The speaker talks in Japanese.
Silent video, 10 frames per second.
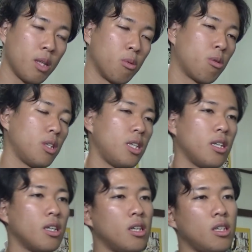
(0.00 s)
でもこれ
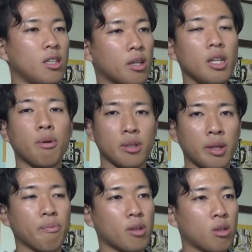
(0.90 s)
で行ければ
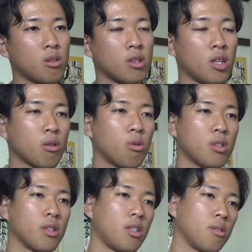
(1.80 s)
ね、だって最高
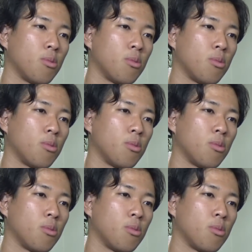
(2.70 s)
じゃんって、